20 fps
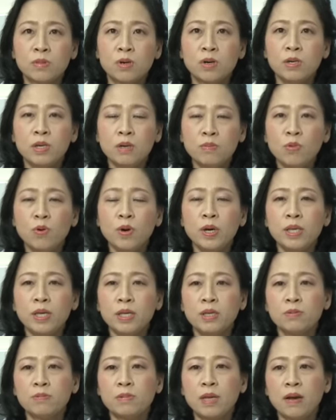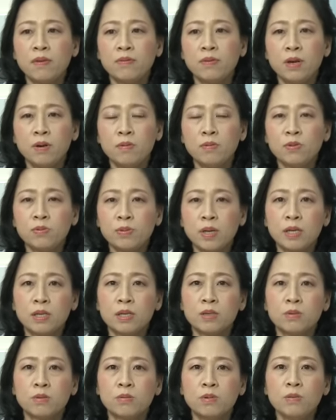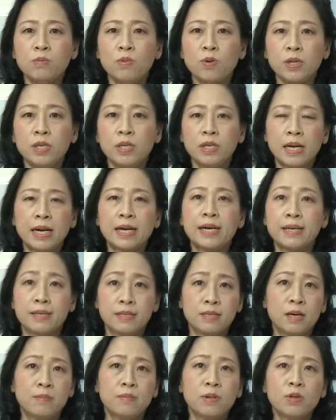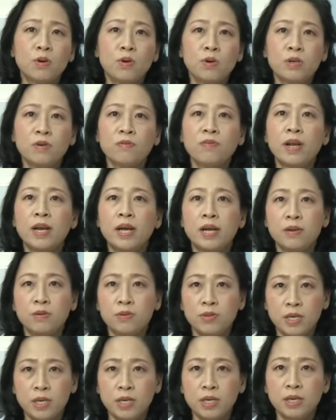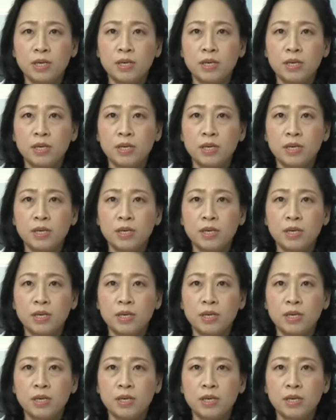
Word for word: còn nước muối thì chúng ta nếu chúng ta sử dụng nước muối chỉ là để rửa mà thôi chứ không phải để điều trị